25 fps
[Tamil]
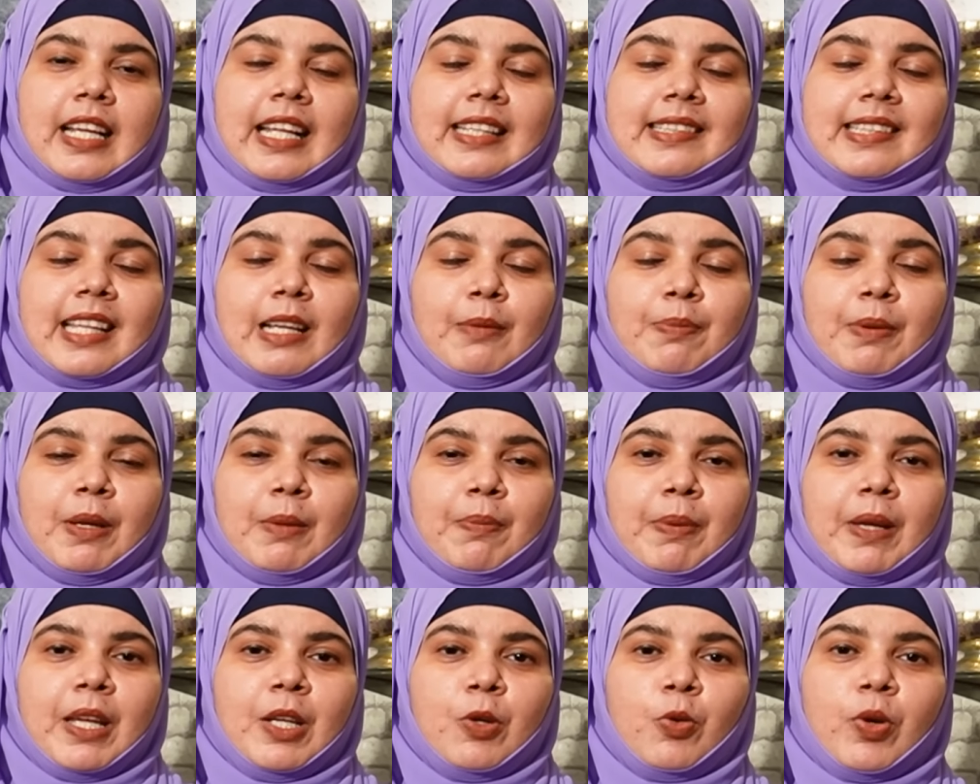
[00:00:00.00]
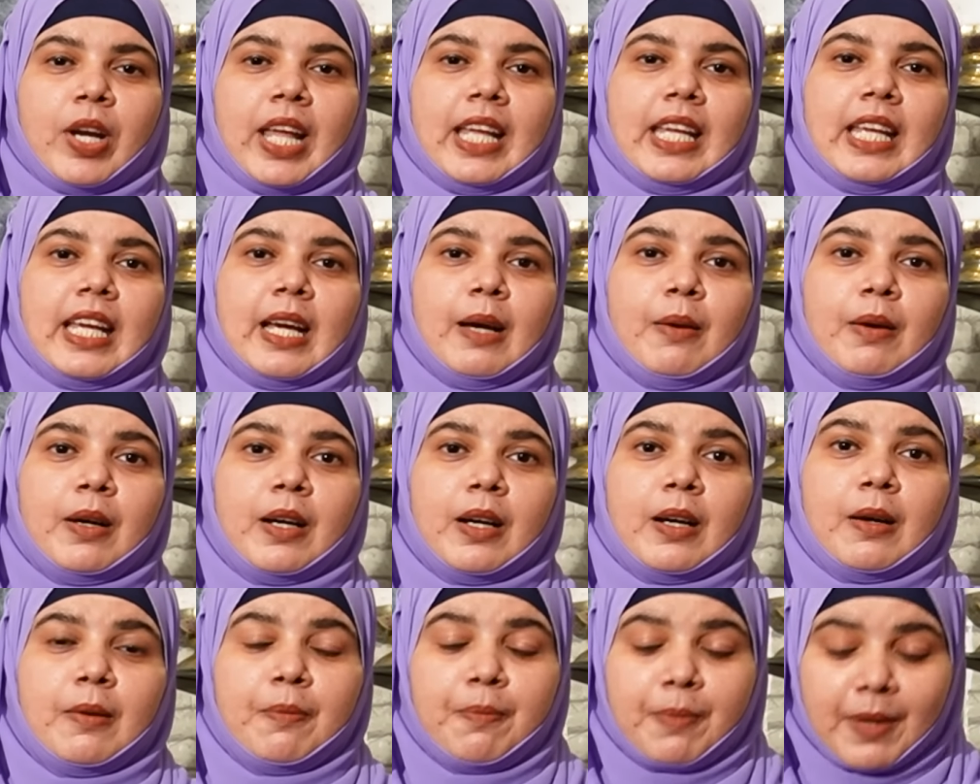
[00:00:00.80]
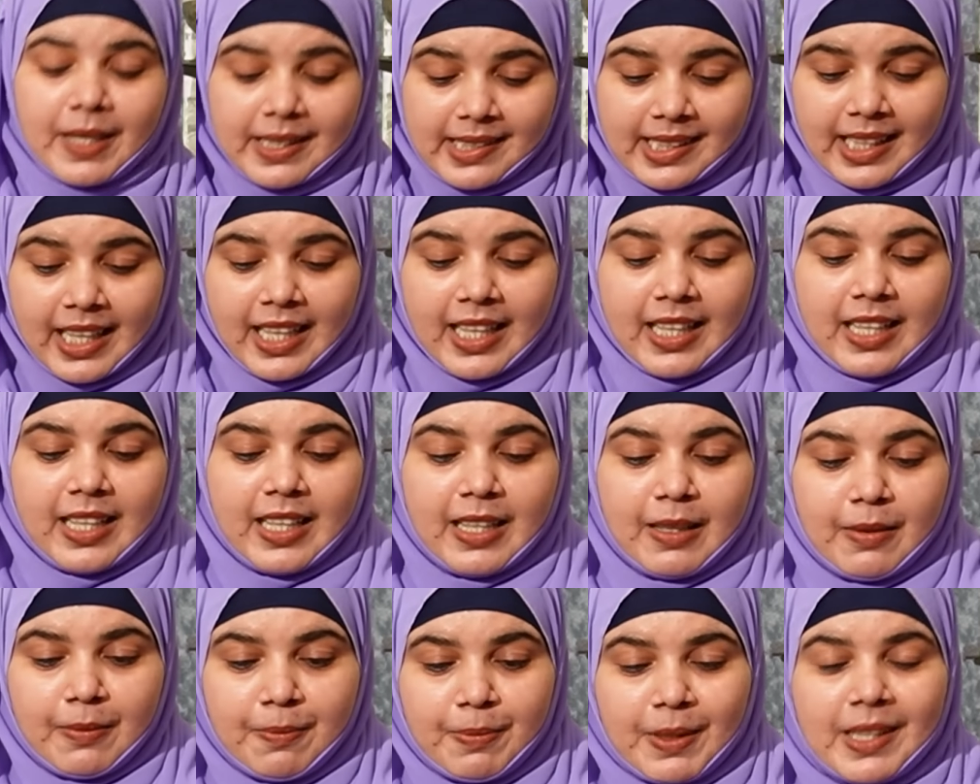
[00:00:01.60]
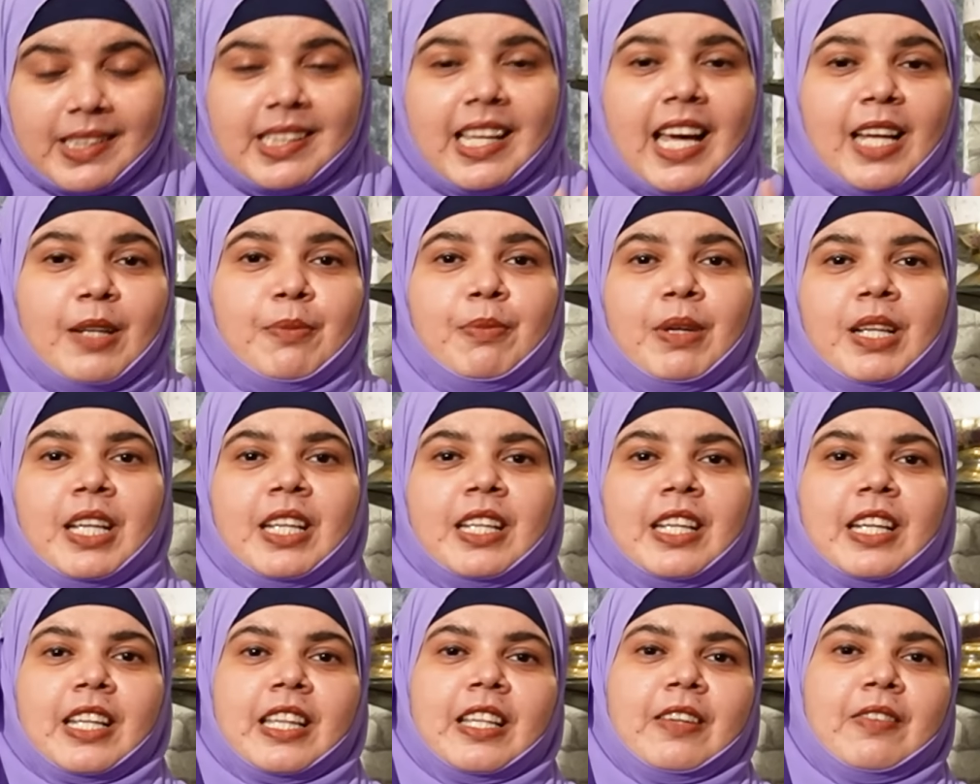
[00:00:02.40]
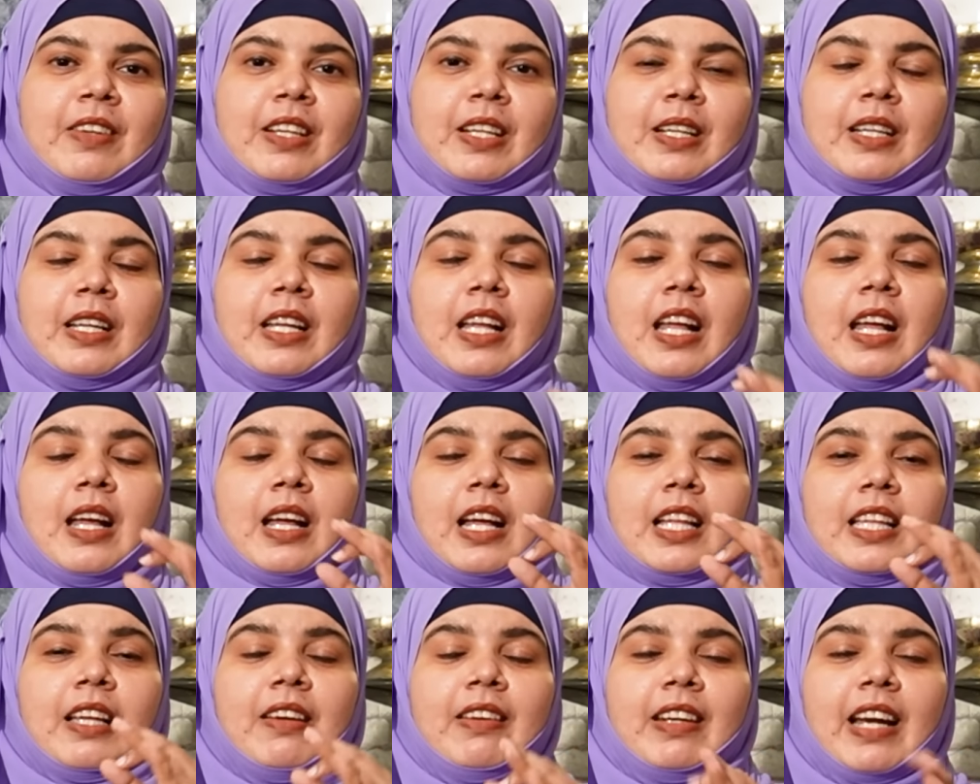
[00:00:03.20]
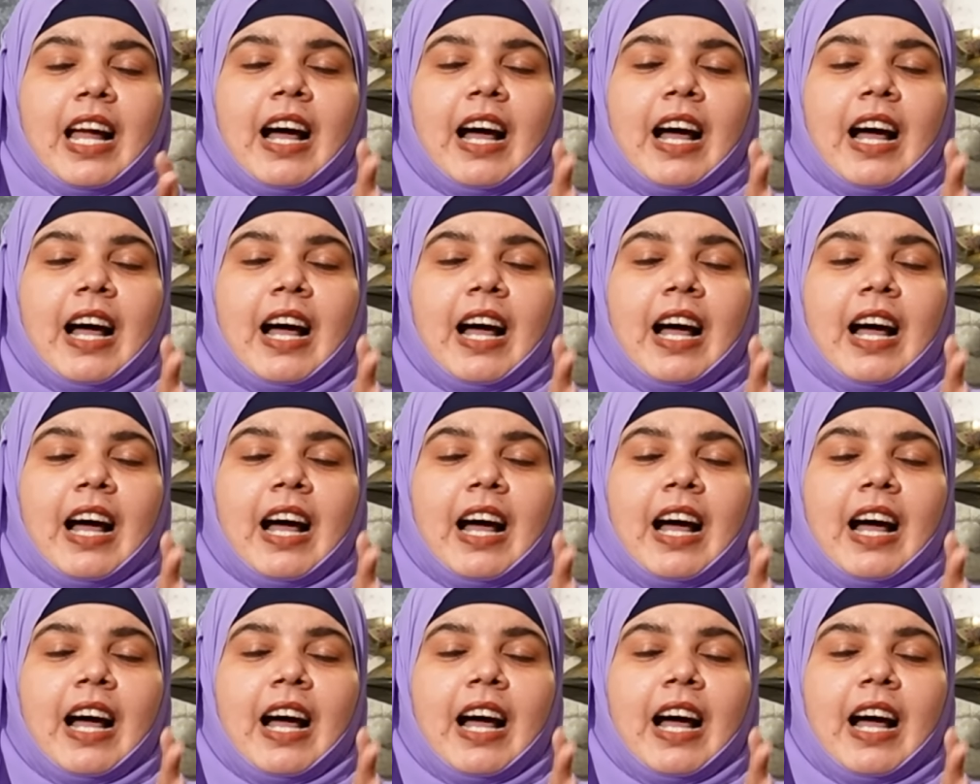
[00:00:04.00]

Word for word: எஸ்எல்பிபியினுடைய பிரசா பிரசாரம் பண்ணிட்டு இருந்தவர் அதாவது